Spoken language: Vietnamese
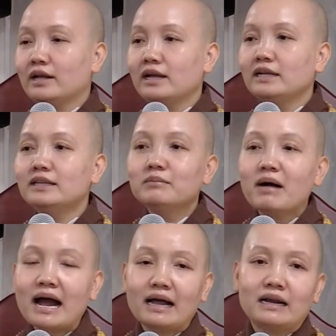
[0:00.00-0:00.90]
Cái ý thứ
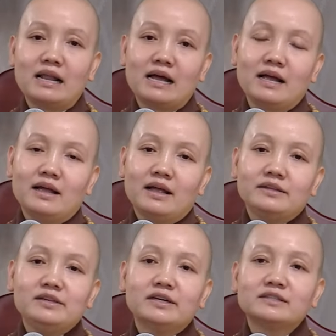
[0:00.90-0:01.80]
ba là
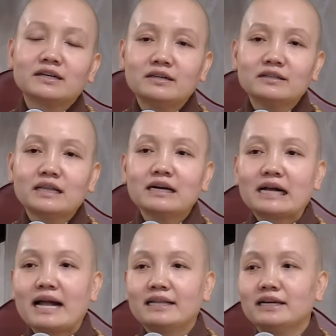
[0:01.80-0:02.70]
diệt trừ tất
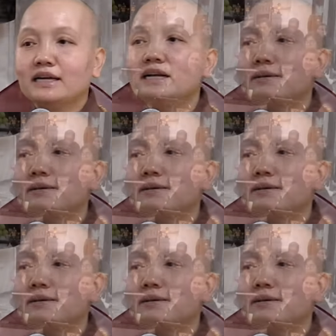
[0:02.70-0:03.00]
cả những cái